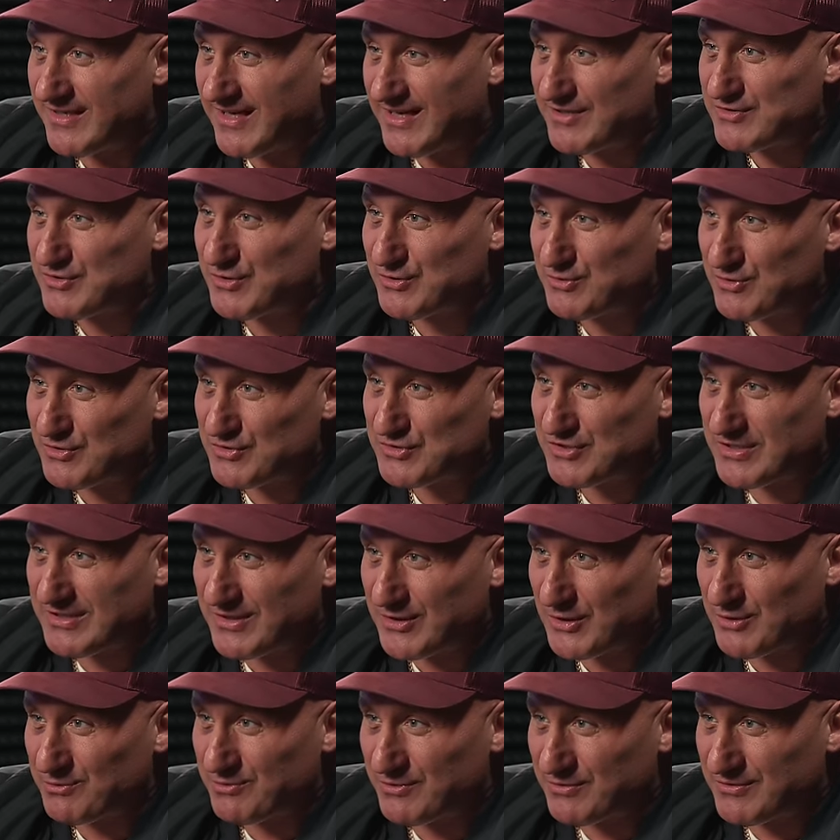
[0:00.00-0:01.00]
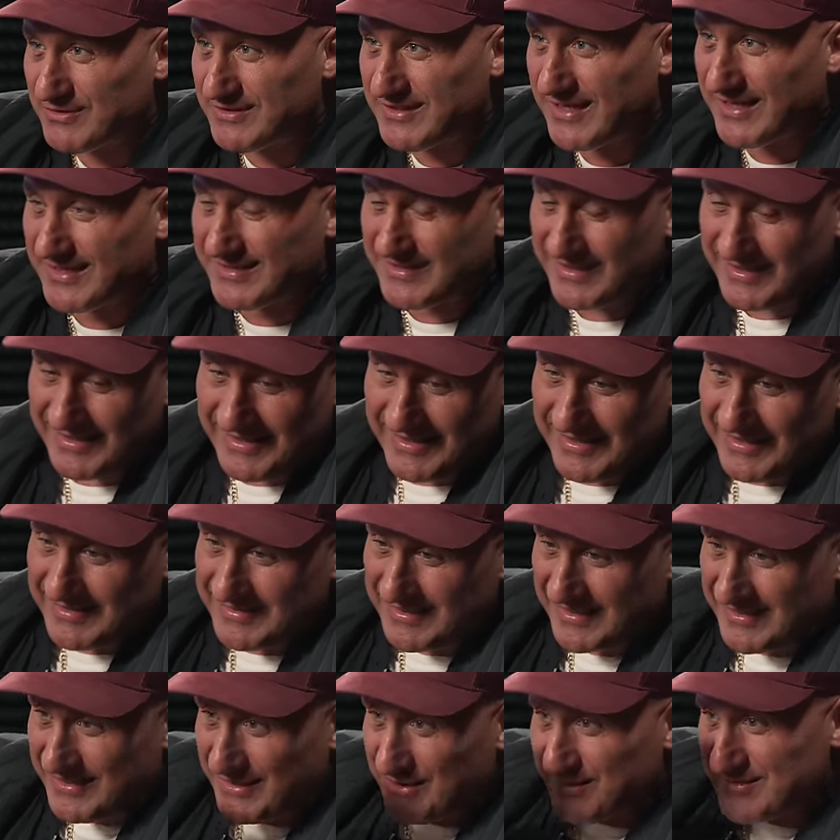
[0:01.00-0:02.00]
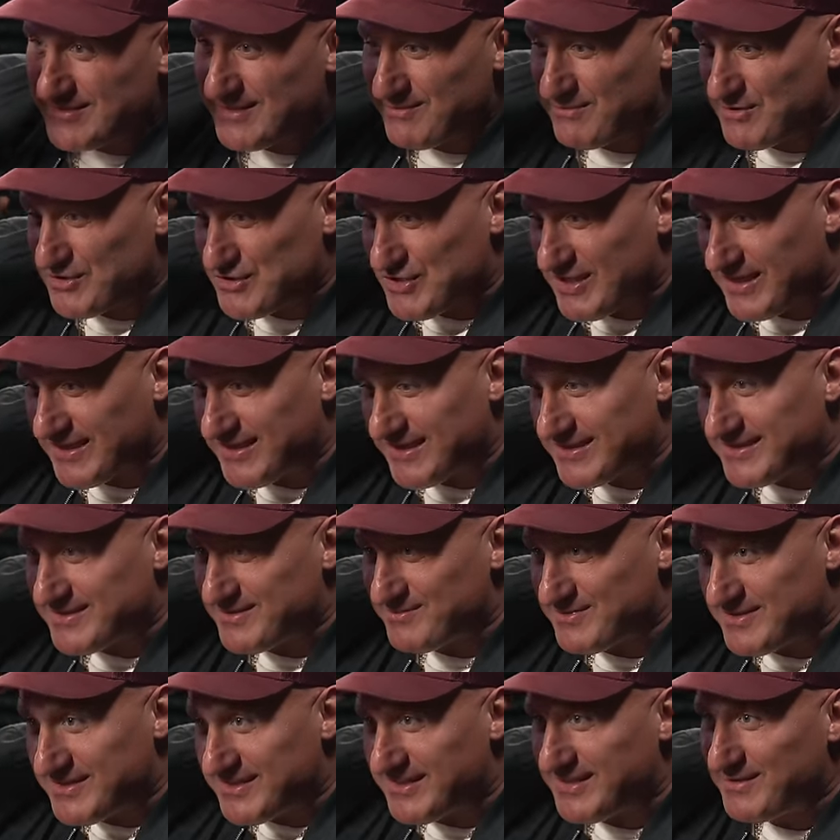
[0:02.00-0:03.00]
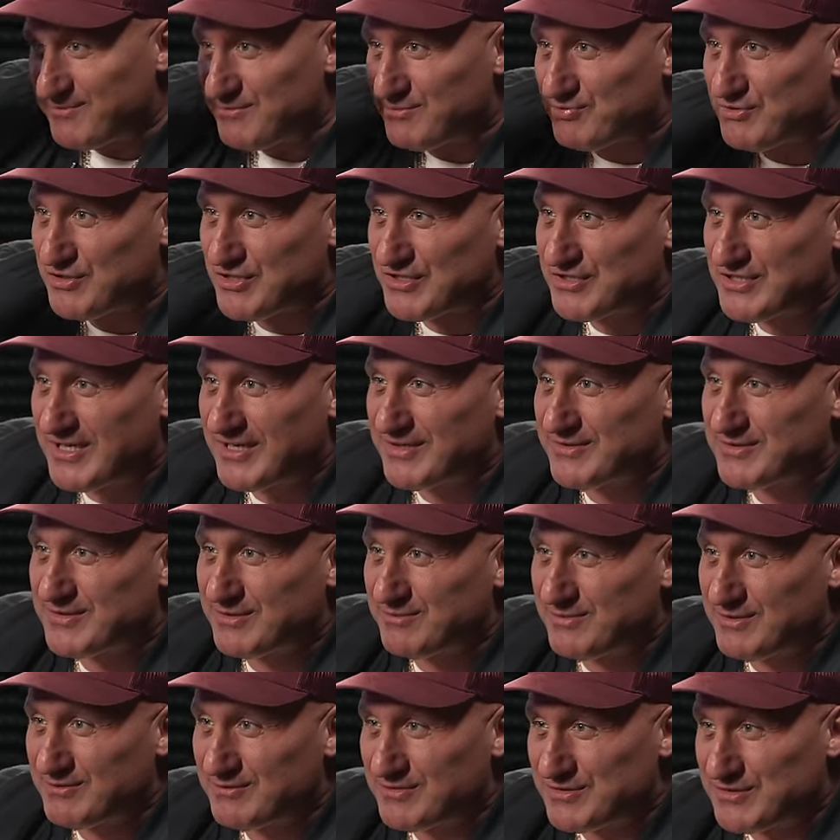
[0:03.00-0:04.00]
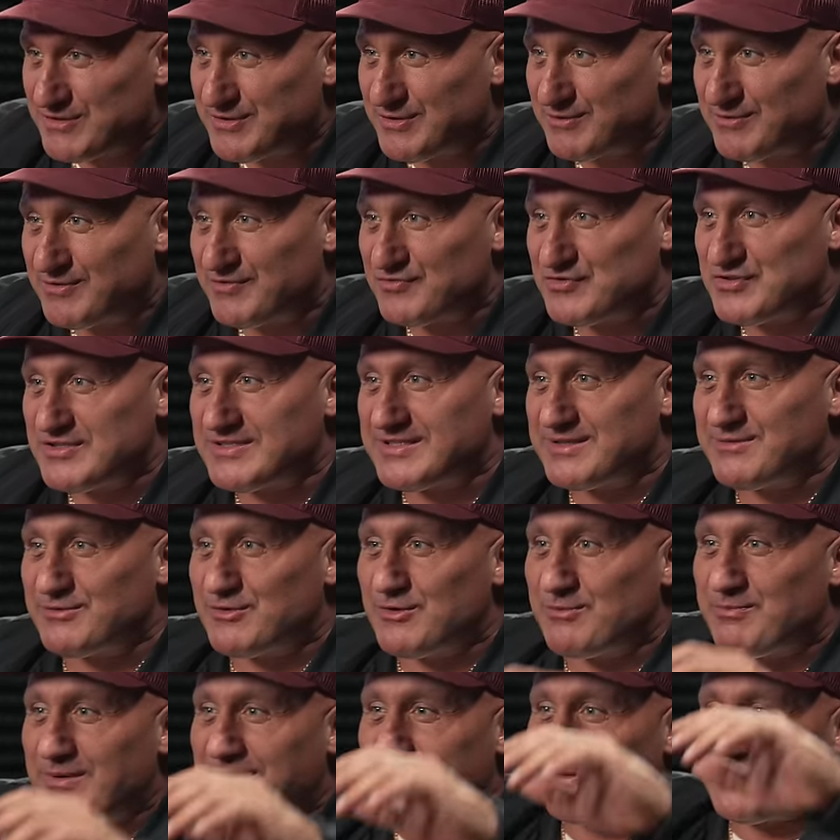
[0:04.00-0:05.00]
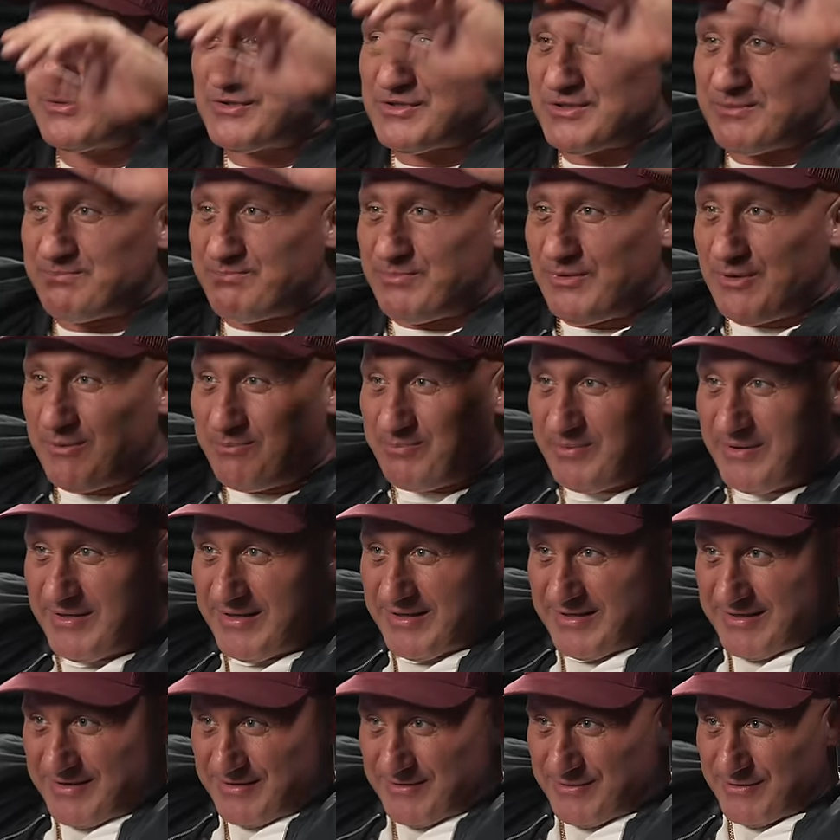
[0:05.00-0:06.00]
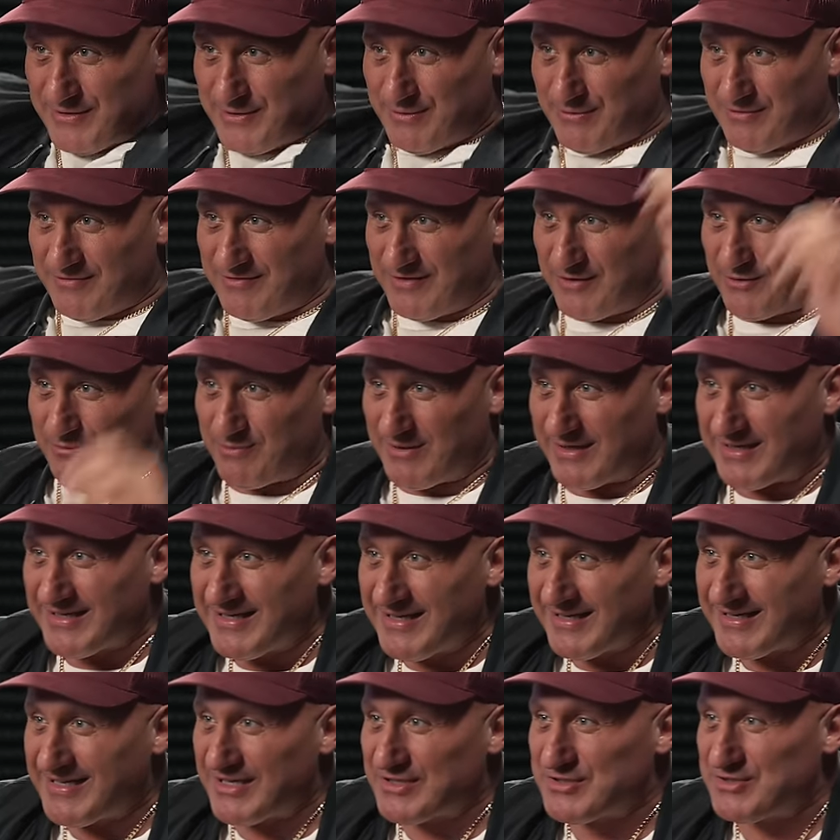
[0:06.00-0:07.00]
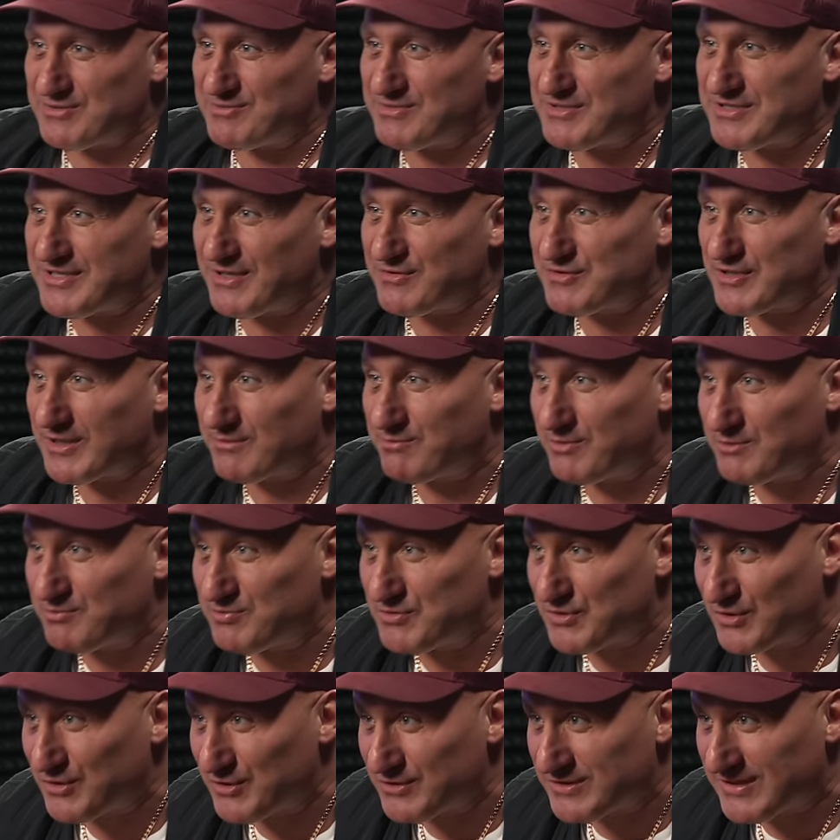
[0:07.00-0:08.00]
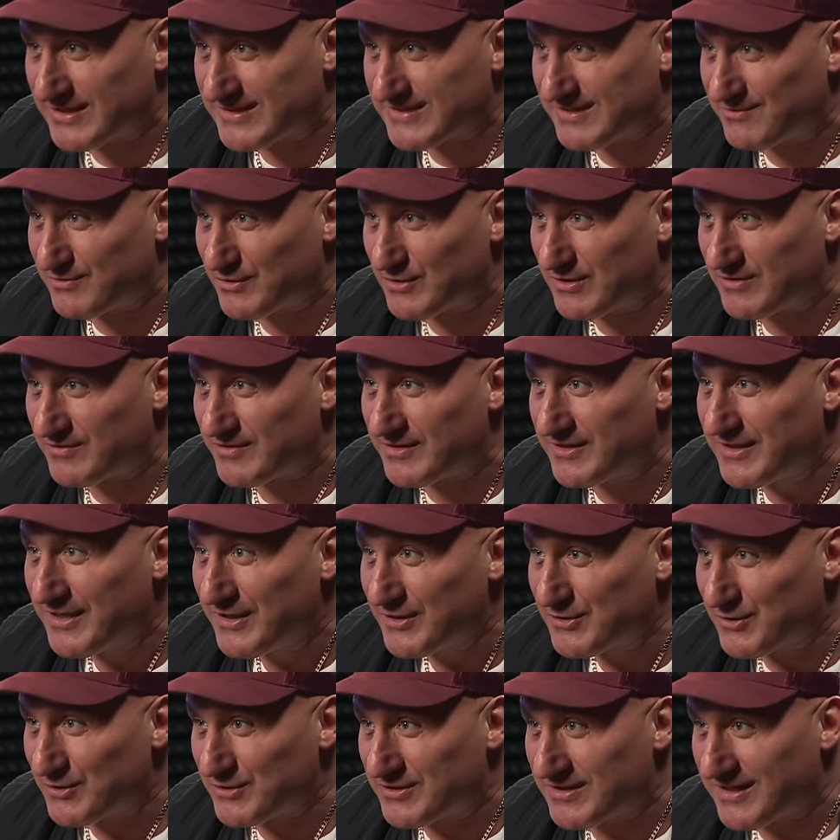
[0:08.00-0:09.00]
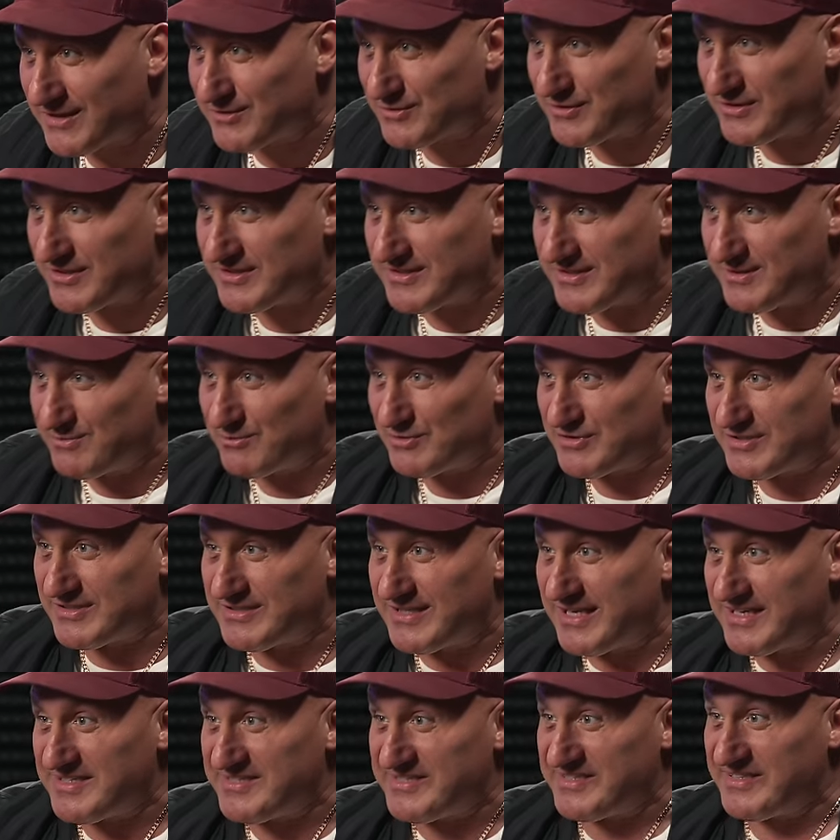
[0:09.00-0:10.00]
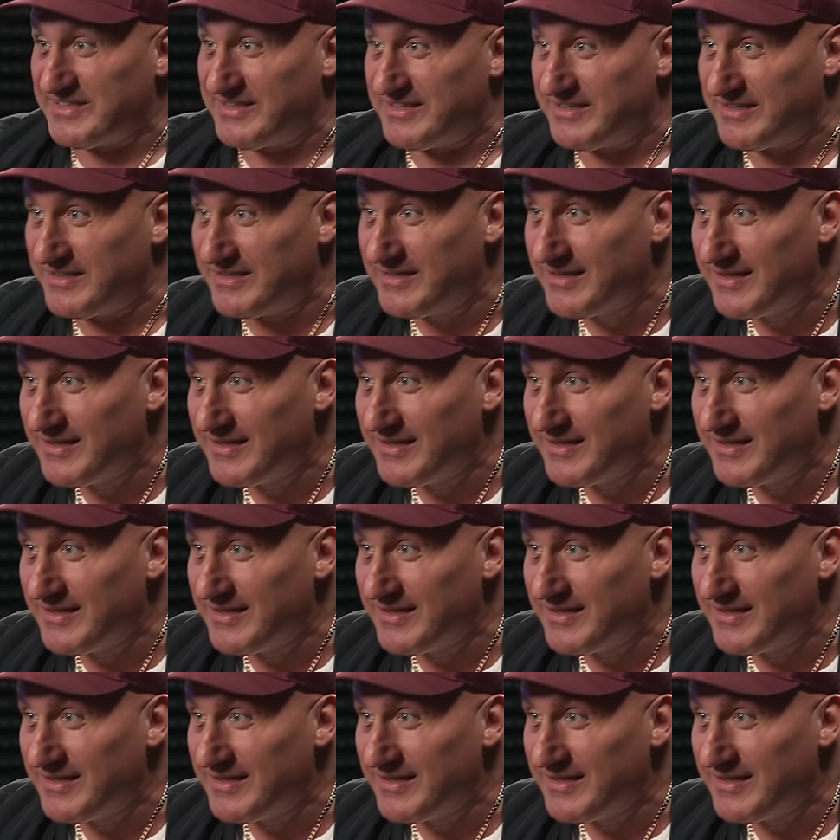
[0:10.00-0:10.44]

Andrzej tu jeszcze narobił tak, takiego zamieszania z tym Zigim przyjeżdżając tą limuzyną, tym wszystkim chłopakom się popierdoliło wełba. Każdy myślał, że jak podpisze kontrakt zawodowy, to od razu jest limuzyna i Zigi.